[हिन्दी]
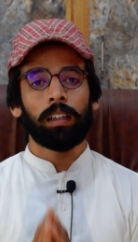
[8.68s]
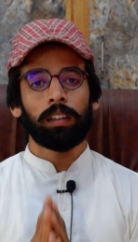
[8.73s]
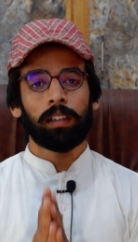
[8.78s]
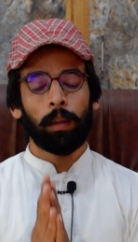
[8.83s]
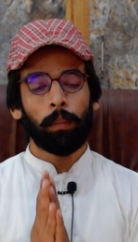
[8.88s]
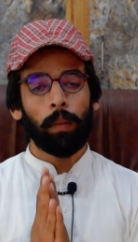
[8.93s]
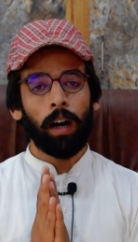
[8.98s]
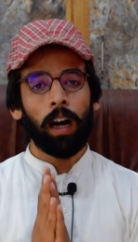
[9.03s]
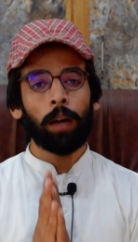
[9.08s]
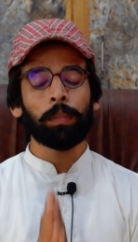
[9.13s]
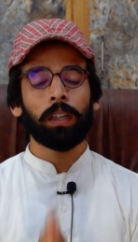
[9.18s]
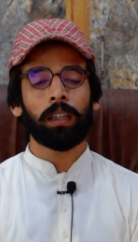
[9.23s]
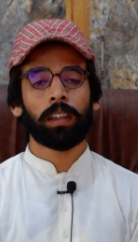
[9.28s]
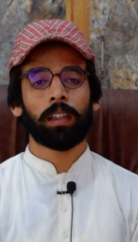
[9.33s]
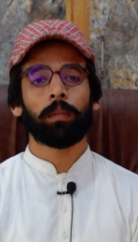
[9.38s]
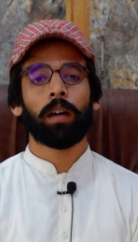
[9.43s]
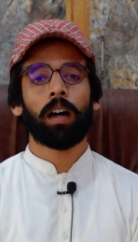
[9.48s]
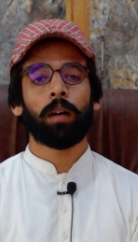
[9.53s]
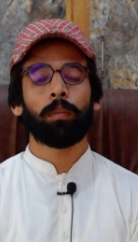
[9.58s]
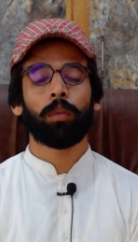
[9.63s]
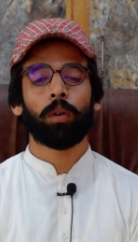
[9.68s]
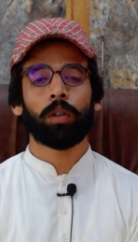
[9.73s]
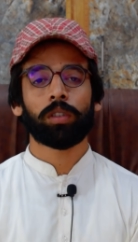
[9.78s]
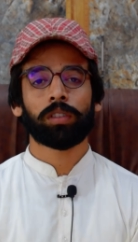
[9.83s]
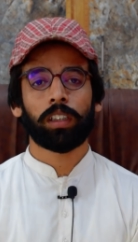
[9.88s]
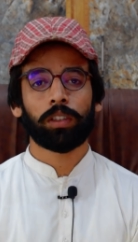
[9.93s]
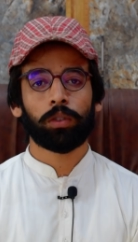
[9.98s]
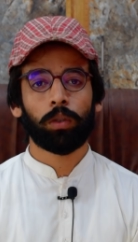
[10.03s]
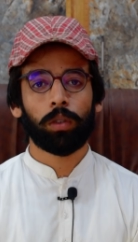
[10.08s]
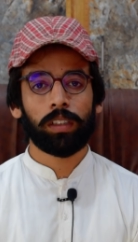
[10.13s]
तमाम के तमाम
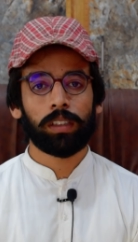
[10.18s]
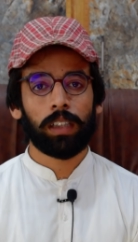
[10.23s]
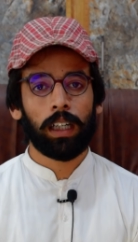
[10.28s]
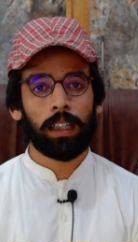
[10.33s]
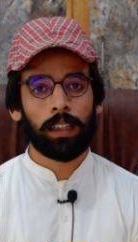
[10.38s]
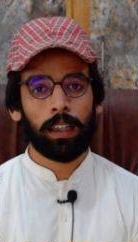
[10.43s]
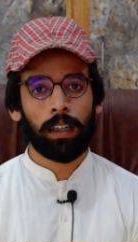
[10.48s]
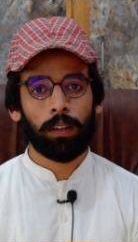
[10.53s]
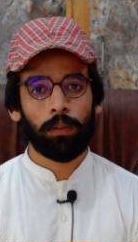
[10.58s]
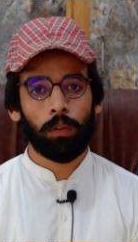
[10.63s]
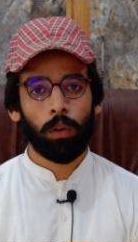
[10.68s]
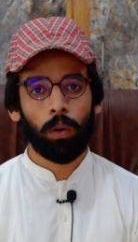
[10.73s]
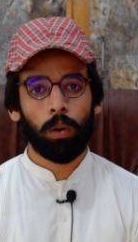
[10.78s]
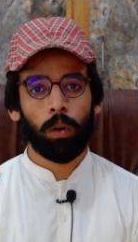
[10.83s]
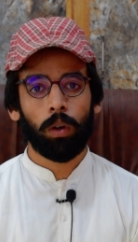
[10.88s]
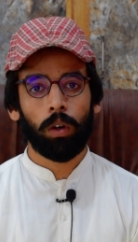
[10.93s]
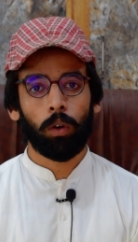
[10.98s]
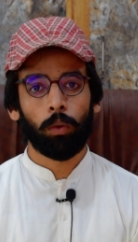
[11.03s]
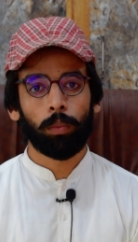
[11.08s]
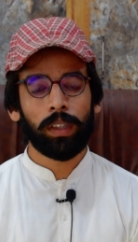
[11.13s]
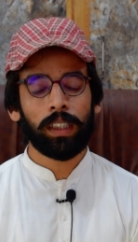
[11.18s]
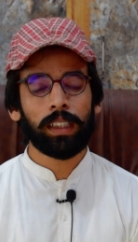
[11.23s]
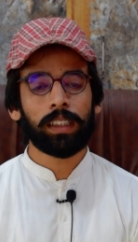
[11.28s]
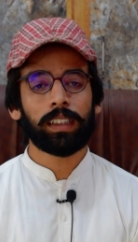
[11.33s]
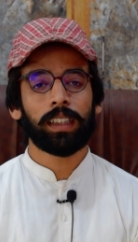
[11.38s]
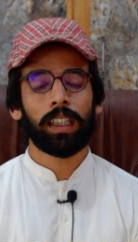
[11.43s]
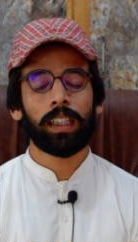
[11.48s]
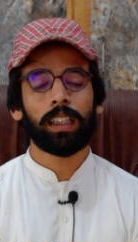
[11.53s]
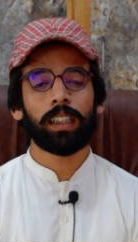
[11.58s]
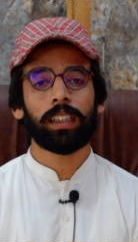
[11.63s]
बोर्ड्स का जो रिज़ल्ट है वो उम्मीद
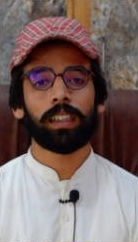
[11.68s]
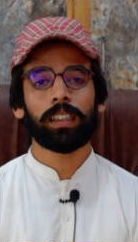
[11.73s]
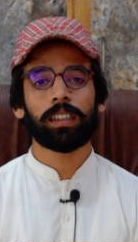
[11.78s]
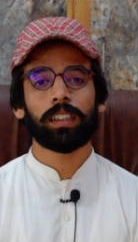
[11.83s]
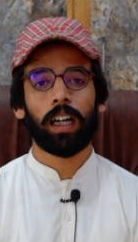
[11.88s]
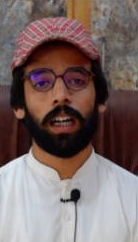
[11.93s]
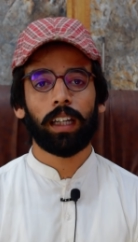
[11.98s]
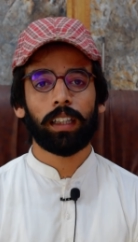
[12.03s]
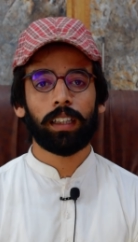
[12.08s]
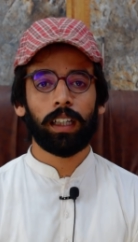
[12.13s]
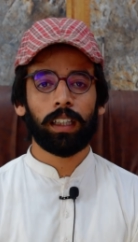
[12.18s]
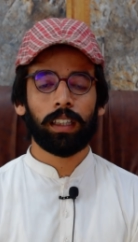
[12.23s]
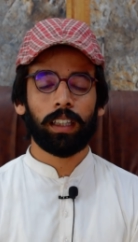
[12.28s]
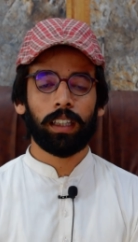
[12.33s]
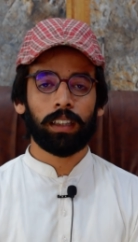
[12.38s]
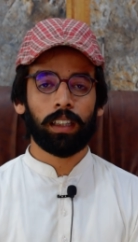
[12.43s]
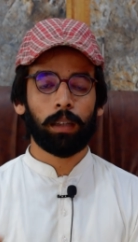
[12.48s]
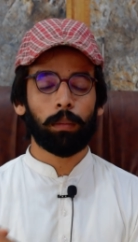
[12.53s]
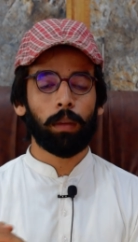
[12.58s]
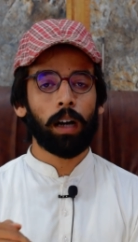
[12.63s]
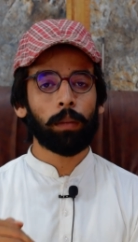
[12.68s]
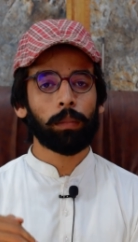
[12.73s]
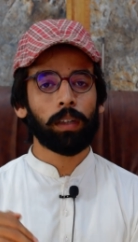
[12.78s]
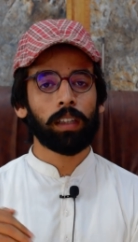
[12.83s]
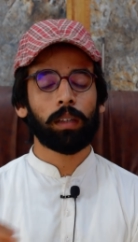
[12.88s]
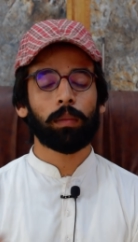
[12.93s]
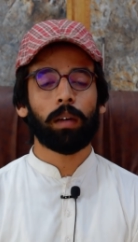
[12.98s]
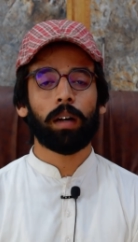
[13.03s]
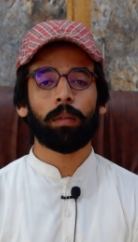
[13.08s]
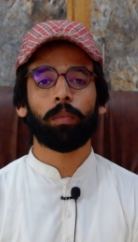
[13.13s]
यही की जा रही है कि तमाम
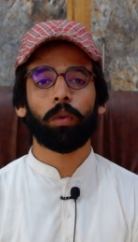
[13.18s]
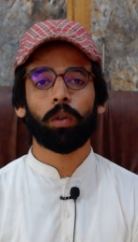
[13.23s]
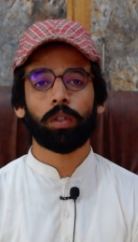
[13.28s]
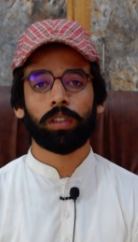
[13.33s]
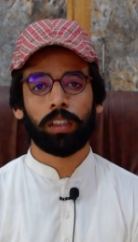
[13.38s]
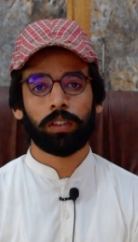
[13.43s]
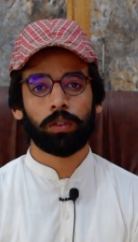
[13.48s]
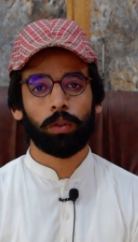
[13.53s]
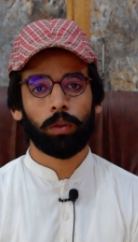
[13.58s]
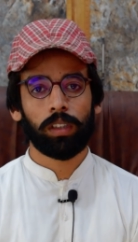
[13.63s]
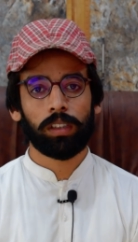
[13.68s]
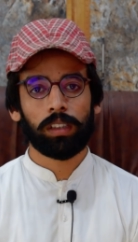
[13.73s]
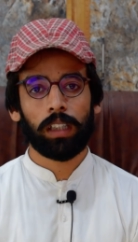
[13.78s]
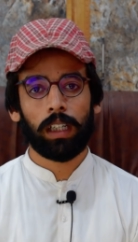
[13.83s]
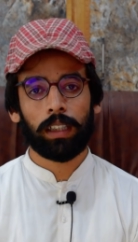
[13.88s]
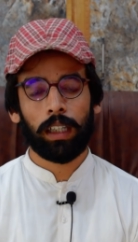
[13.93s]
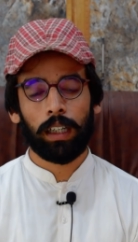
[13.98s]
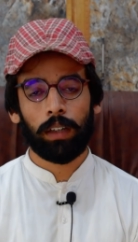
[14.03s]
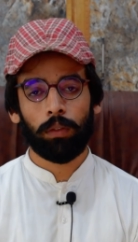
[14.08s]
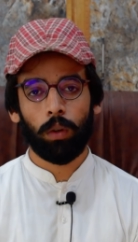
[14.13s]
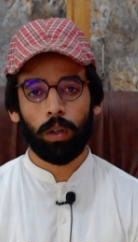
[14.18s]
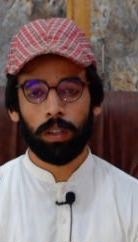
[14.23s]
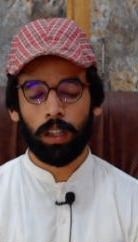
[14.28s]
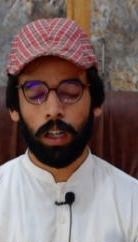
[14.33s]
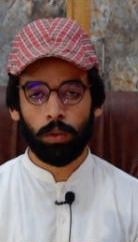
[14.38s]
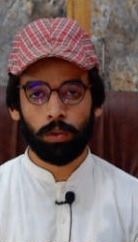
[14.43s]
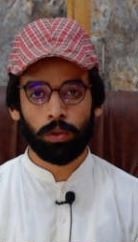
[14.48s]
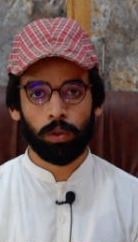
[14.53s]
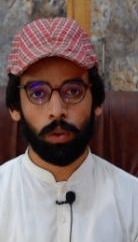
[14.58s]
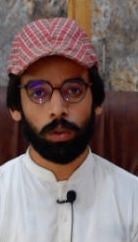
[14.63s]
के तमाम बोर्ड का जो रिज़ल्ट है वो
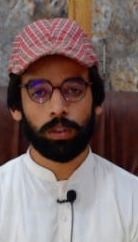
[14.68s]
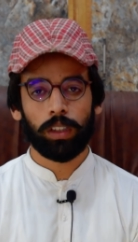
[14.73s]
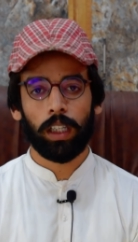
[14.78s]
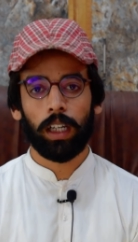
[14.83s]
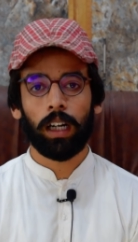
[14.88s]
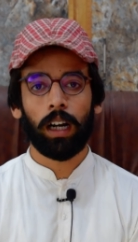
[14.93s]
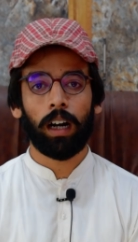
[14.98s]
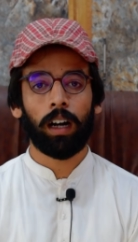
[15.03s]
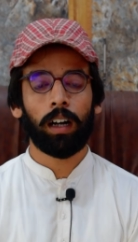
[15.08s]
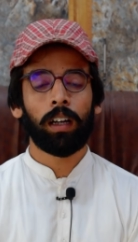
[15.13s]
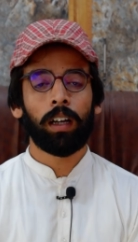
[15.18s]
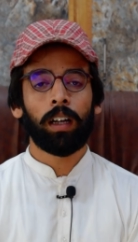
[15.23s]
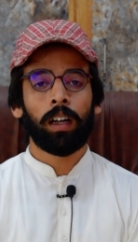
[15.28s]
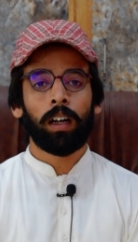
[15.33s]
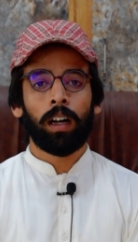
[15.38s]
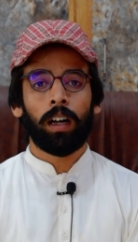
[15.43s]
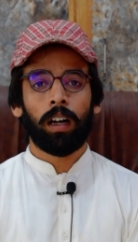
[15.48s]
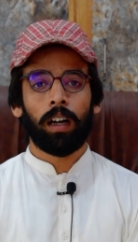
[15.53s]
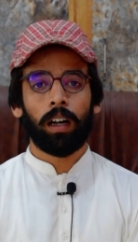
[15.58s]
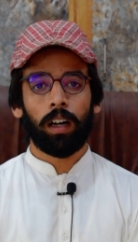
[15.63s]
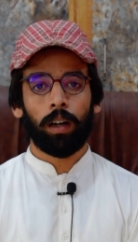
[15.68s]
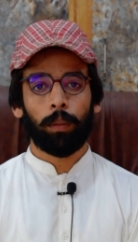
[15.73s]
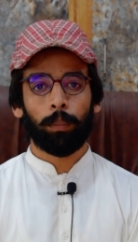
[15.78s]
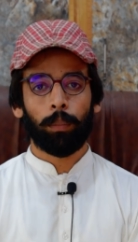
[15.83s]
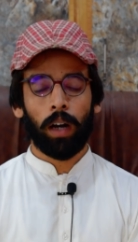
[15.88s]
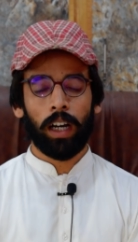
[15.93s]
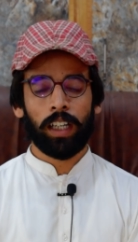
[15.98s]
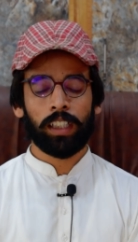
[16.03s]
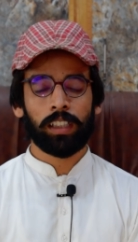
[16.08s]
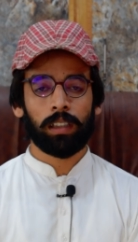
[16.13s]
अनाउंस हो जाएगा
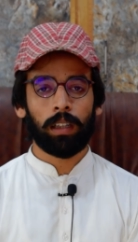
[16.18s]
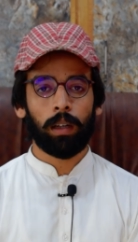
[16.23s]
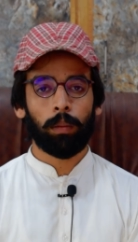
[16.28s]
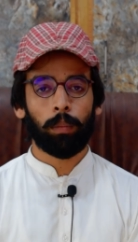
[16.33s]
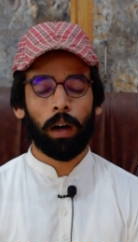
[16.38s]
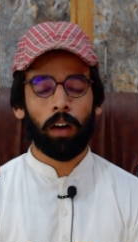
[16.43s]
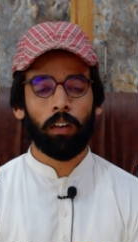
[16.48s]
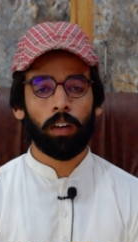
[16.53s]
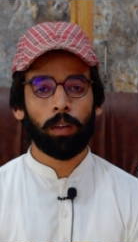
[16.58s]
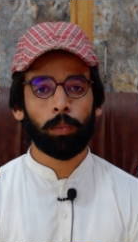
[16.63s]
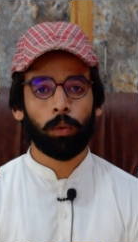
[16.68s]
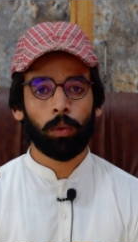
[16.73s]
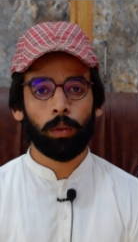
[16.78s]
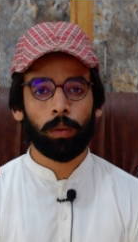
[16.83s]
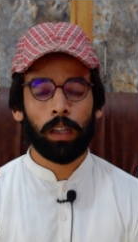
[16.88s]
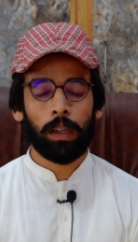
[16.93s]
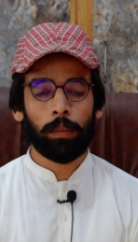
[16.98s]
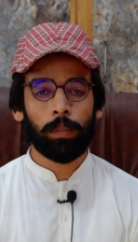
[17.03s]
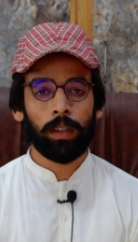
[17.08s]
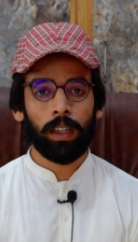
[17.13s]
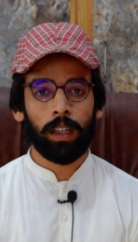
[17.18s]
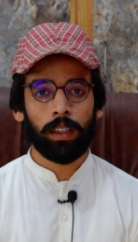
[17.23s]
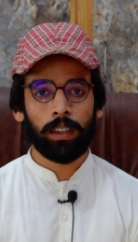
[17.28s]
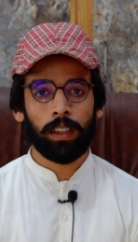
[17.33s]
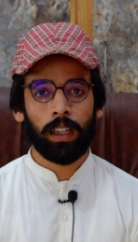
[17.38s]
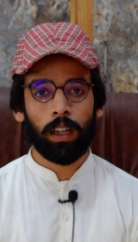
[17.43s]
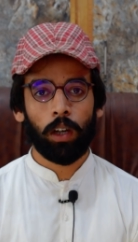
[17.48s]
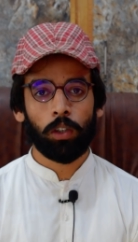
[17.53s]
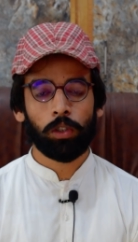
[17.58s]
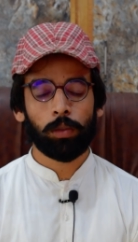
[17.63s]
बाईस भावलपुर ने भी
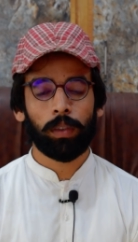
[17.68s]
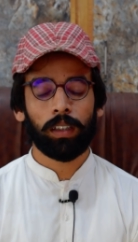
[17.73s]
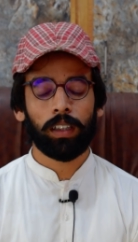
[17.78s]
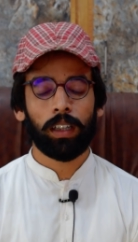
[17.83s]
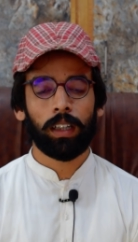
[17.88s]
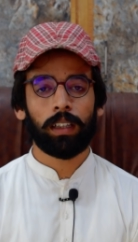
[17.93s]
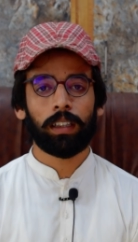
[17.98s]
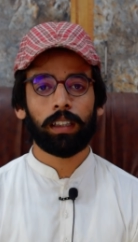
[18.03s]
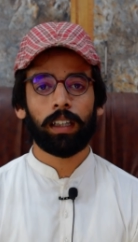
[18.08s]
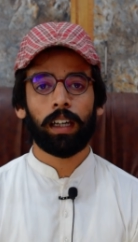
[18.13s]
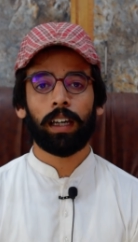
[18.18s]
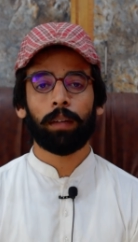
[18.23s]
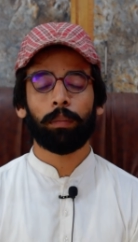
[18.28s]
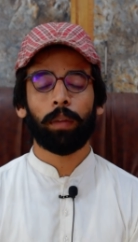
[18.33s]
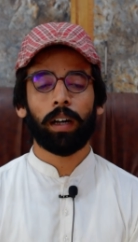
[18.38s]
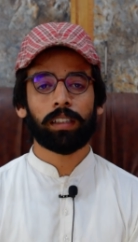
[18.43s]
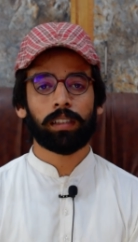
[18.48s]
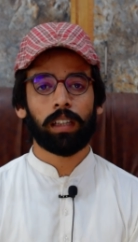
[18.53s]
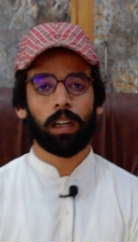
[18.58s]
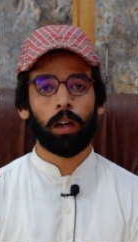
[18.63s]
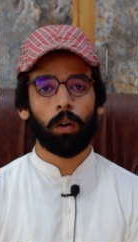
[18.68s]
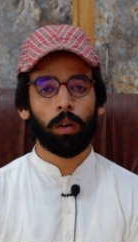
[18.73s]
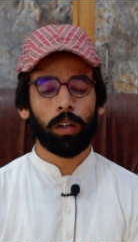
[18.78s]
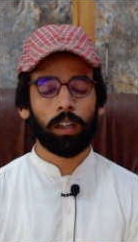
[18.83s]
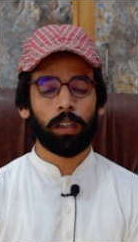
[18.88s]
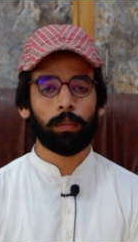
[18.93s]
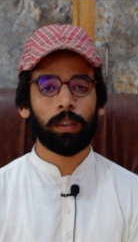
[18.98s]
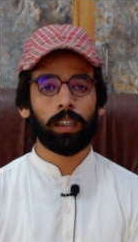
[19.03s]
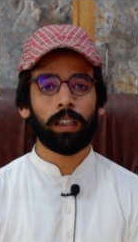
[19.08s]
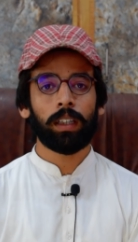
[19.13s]
ये अनाउंसमेंट कर दी है बाईस लाहौर
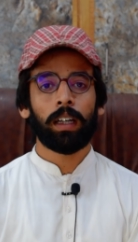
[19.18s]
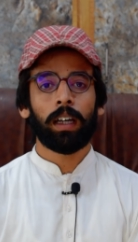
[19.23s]
ने भी